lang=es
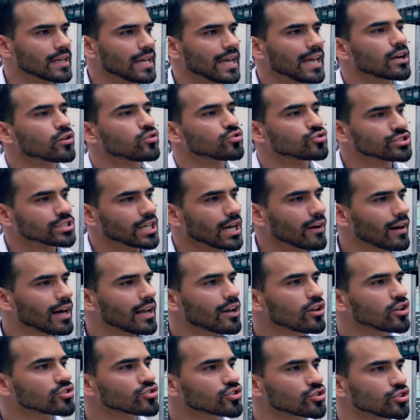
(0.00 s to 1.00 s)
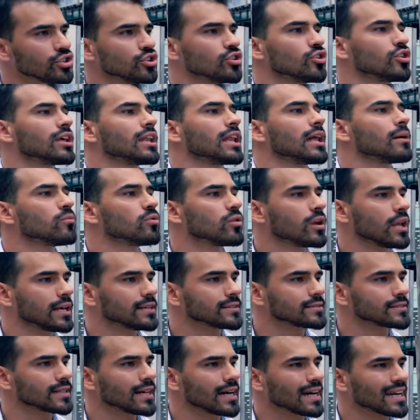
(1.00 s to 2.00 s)
escuchabas los sonidos de la
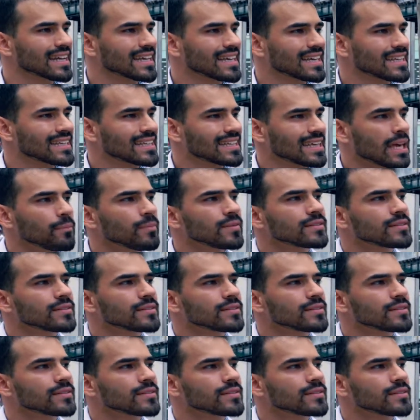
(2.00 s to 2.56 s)
ambulancia. ¿Qué